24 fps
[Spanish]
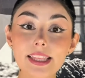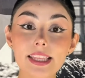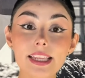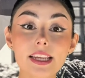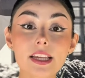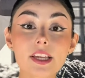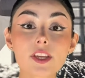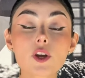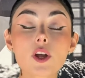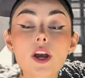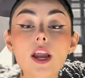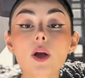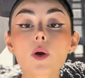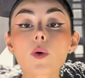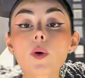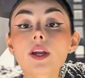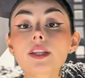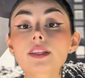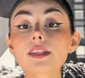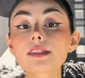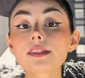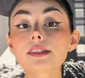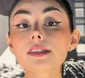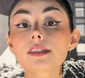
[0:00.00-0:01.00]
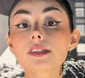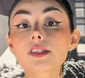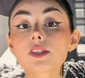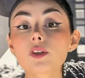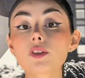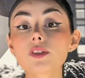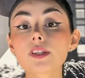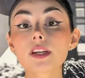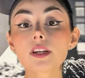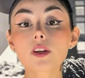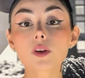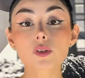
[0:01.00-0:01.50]
dirigió la cuarta
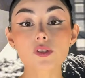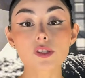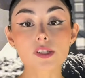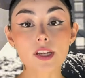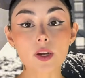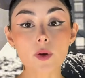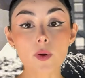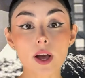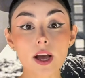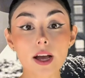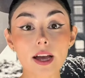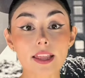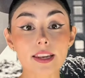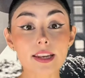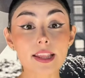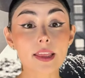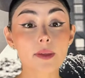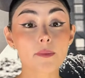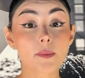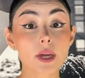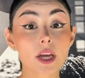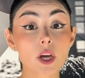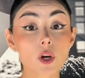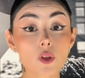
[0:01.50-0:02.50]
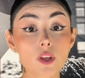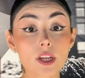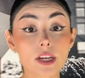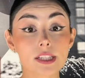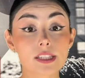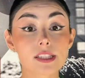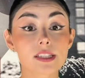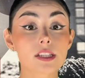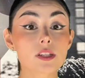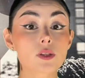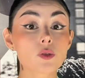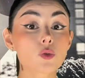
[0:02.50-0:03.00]
sesión del Consejo Académico del
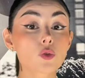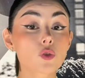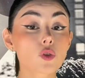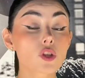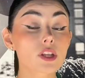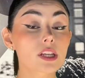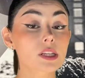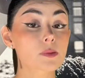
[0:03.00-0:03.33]
Instituto